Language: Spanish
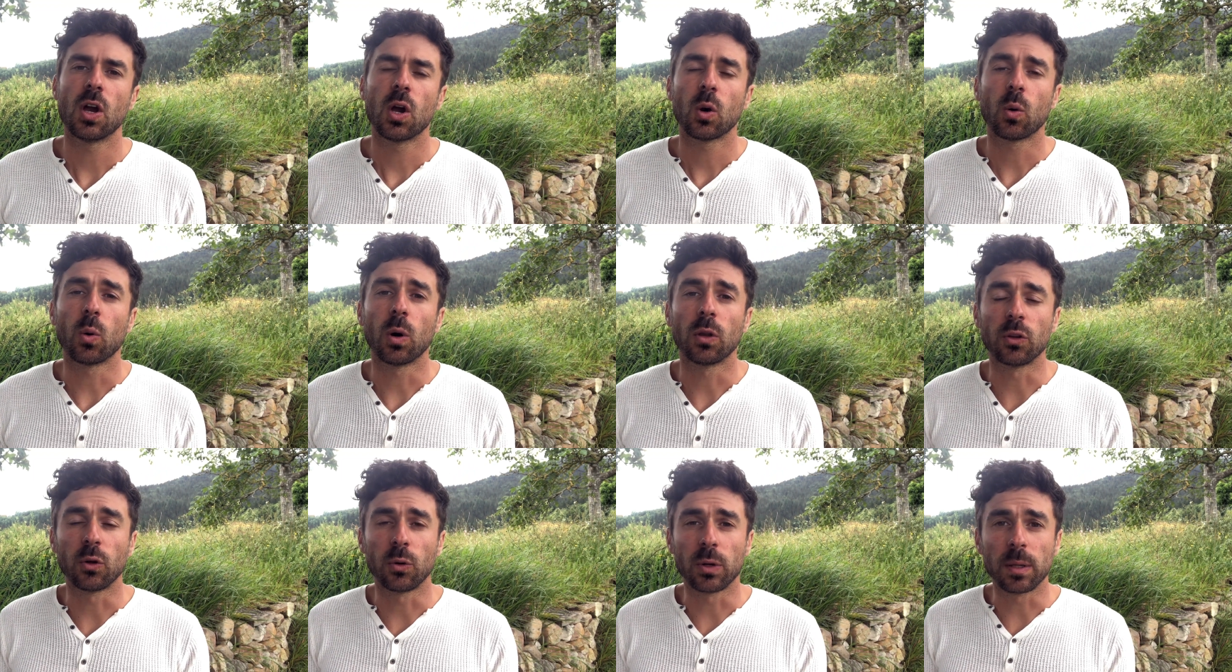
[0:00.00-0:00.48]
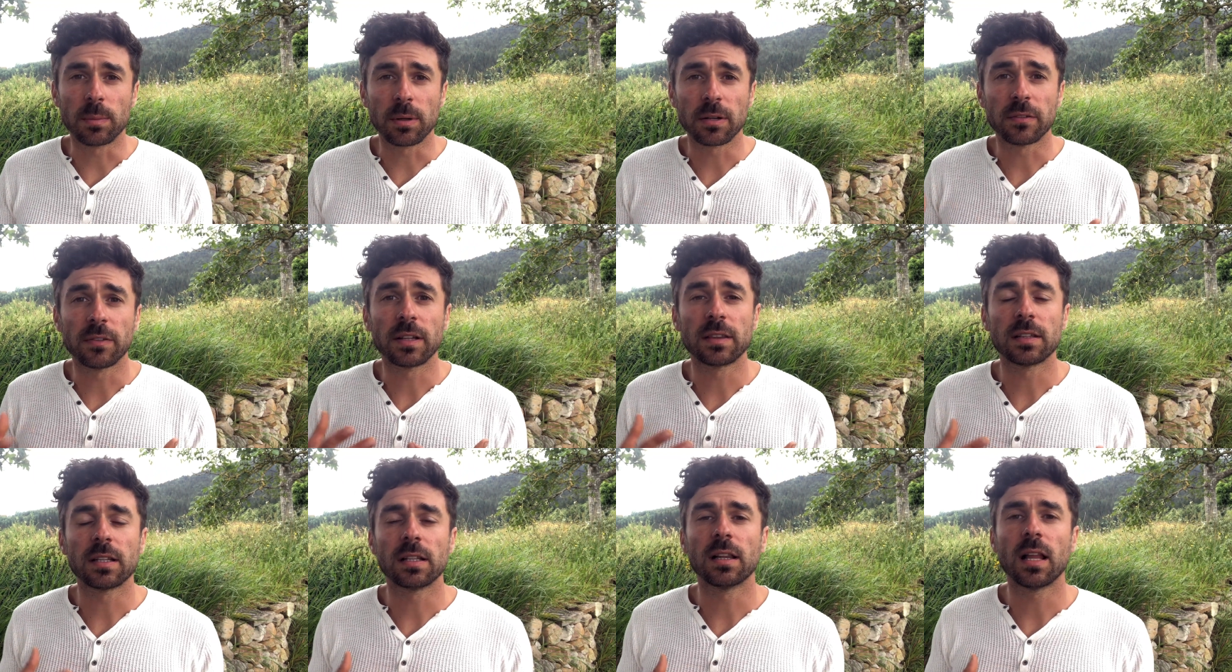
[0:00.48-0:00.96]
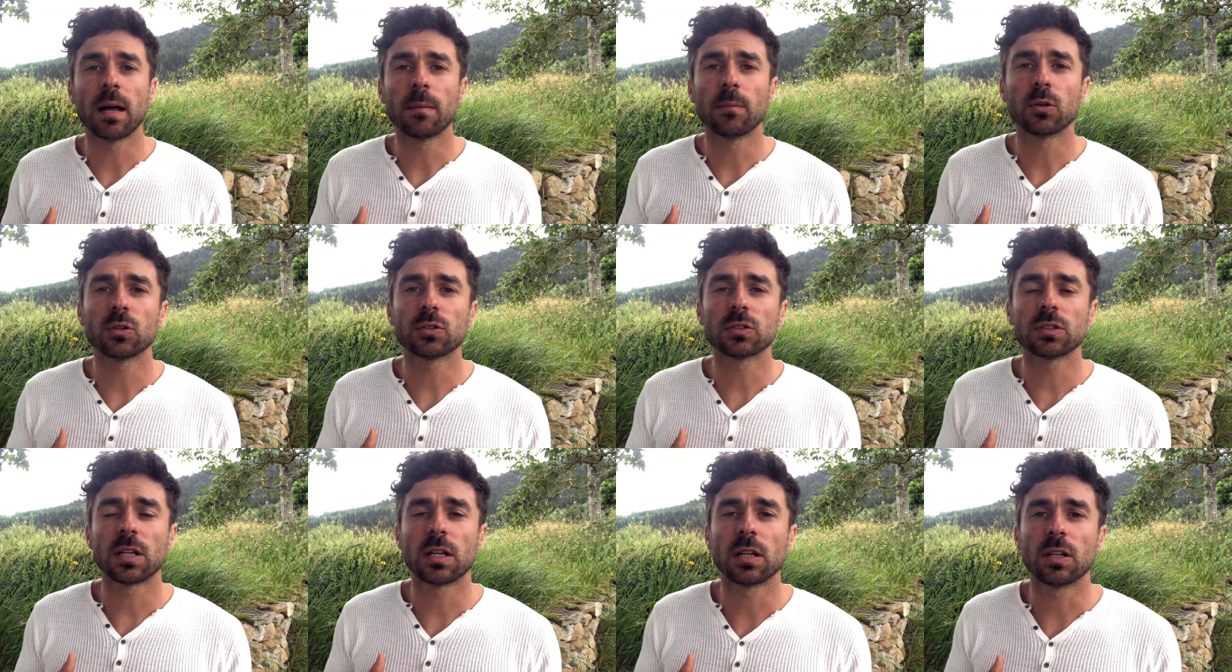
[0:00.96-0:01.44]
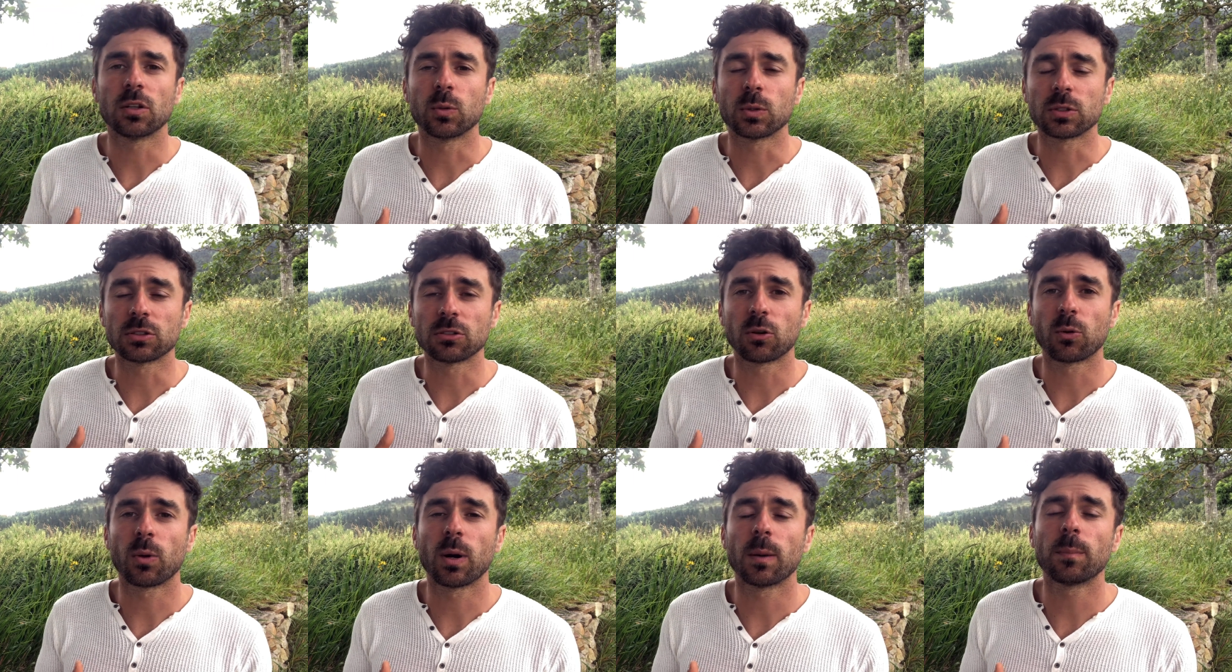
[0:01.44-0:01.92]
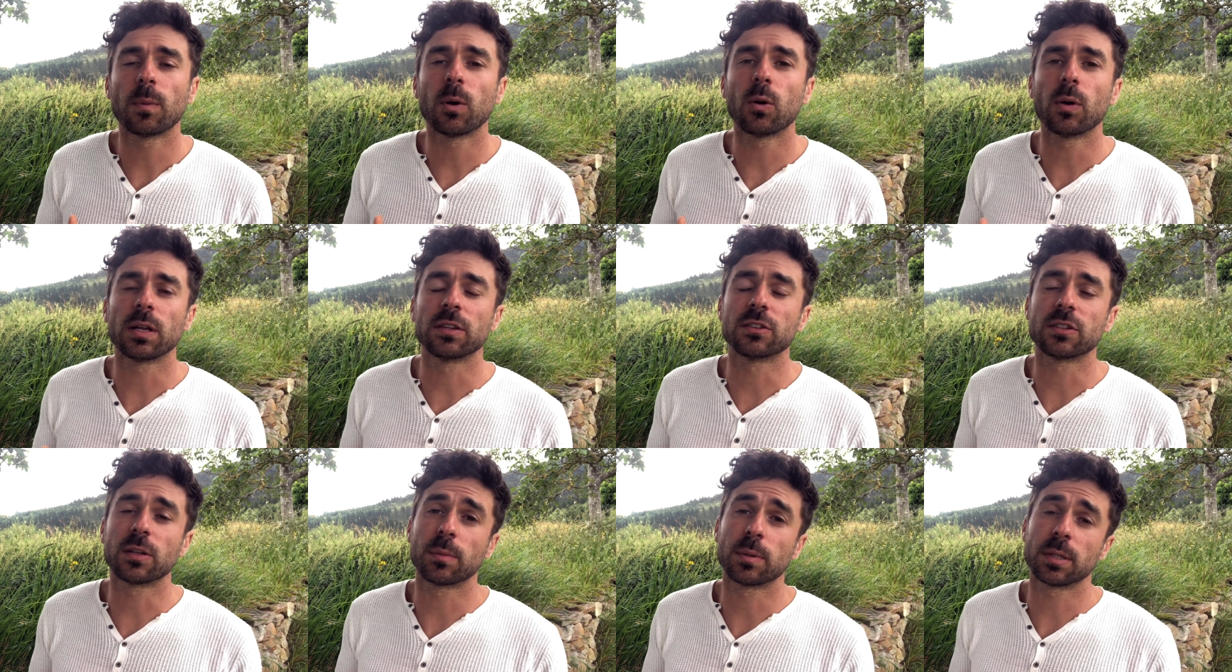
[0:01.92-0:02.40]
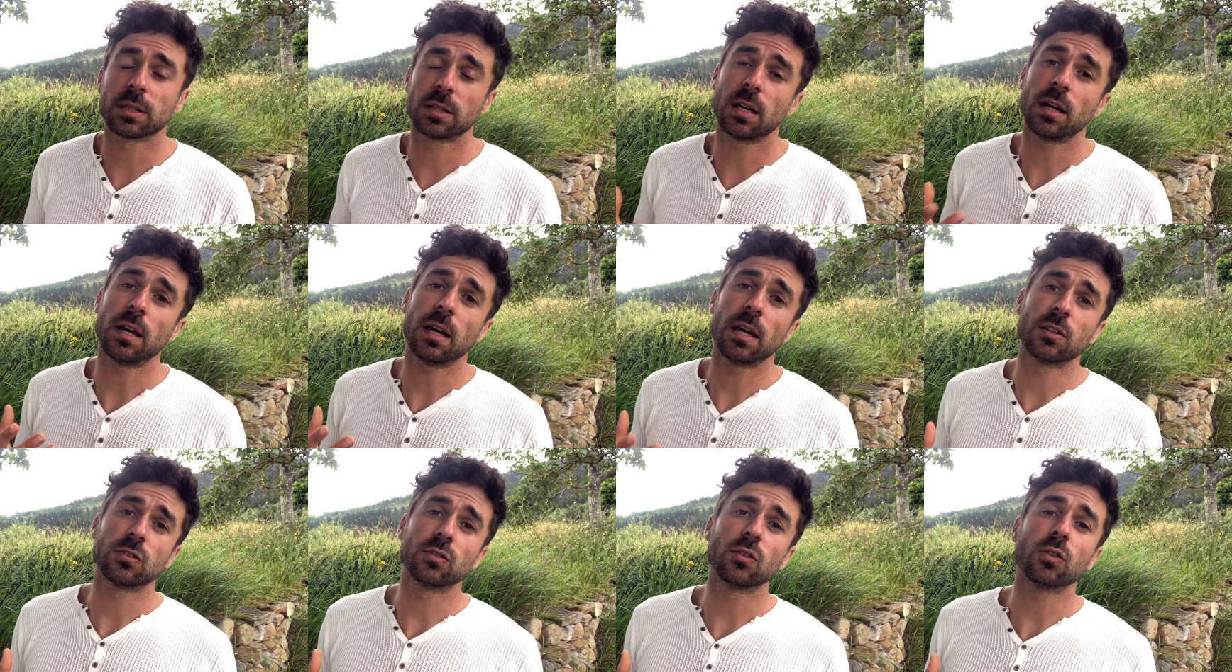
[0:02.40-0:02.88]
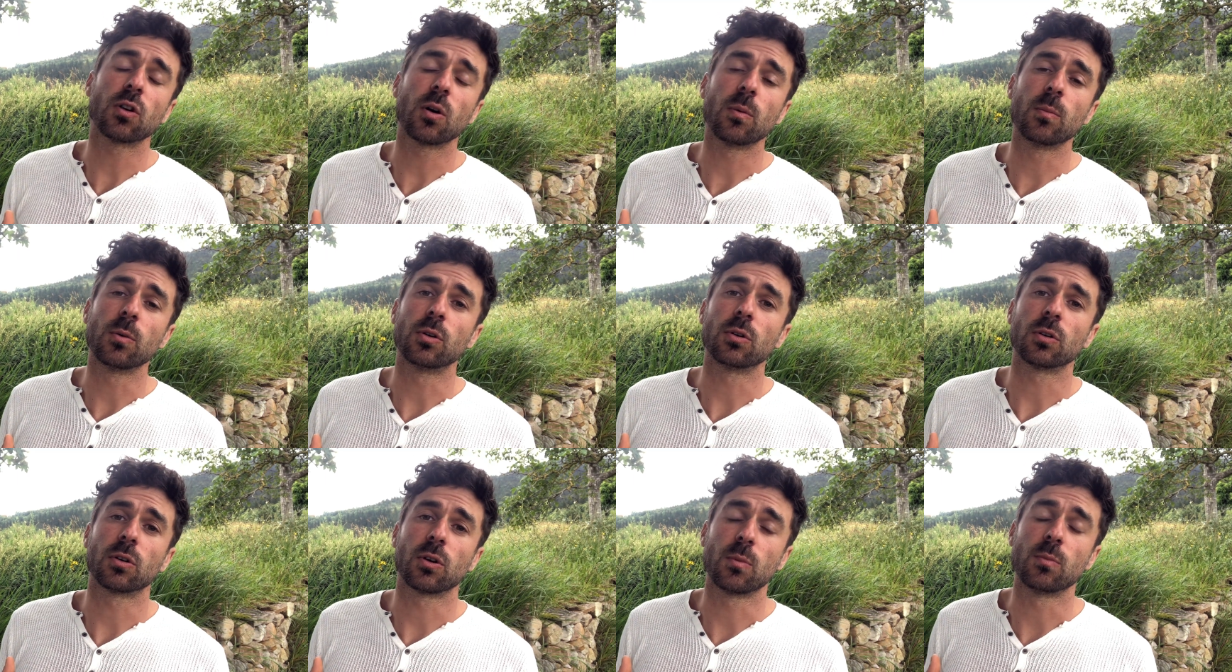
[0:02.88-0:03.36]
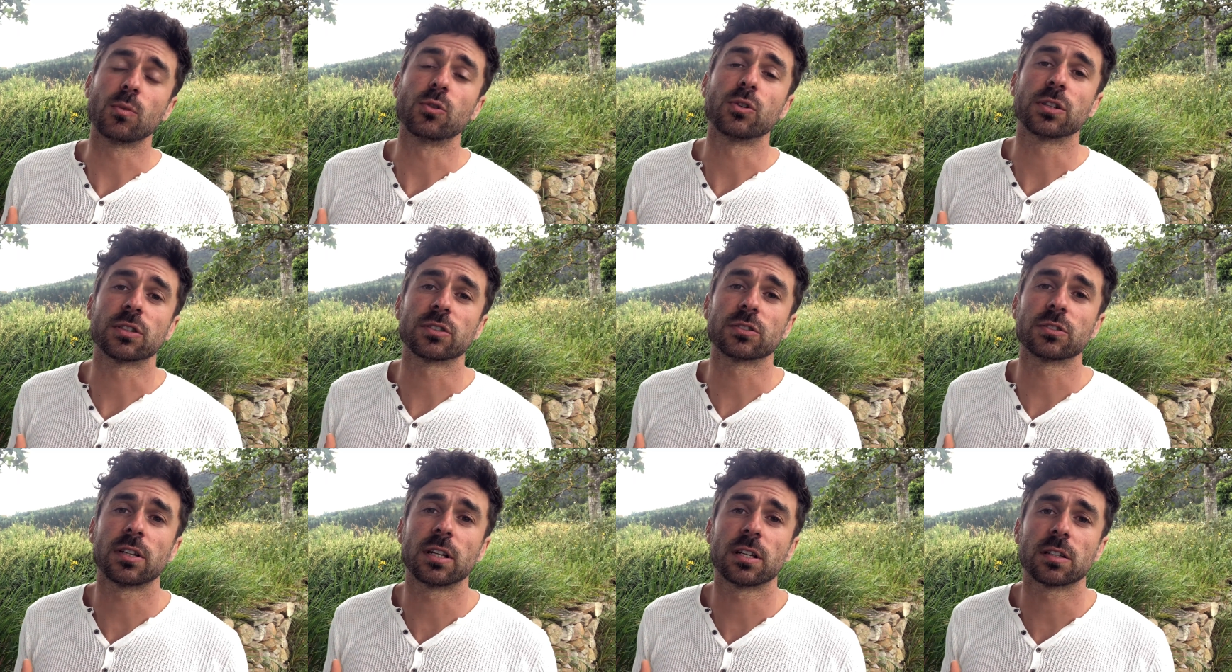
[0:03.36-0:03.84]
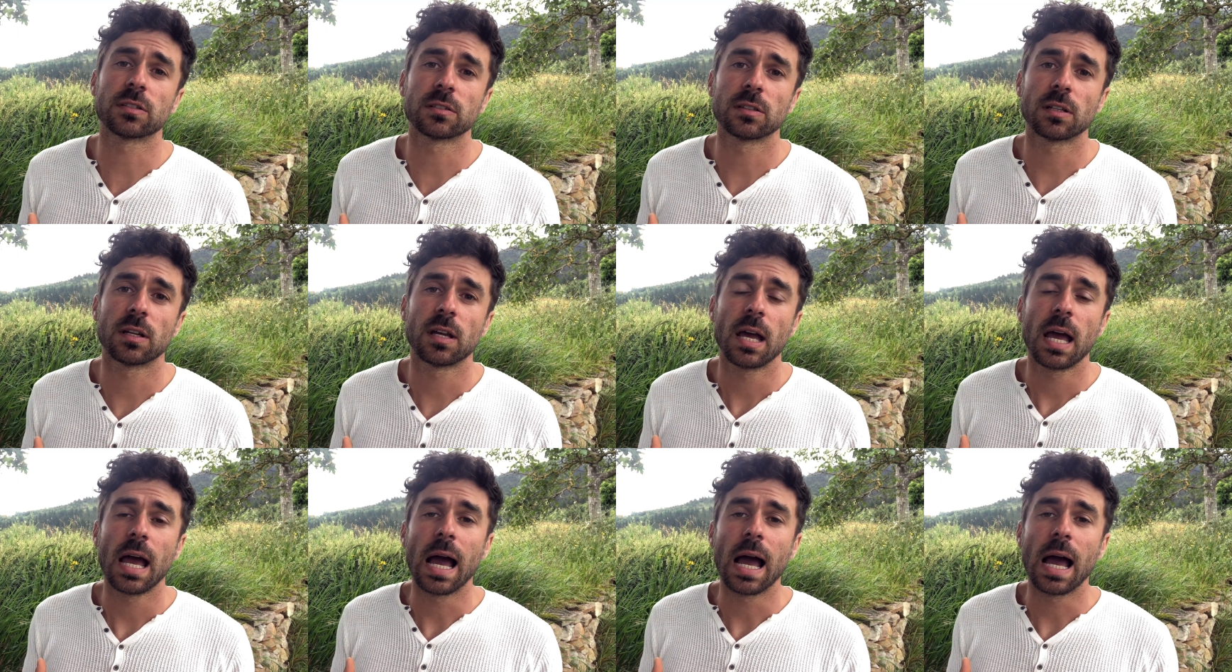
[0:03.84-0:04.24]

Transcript: Cuando hiperventilamos, nuestro cuerpo interpreta eso como, un estrés.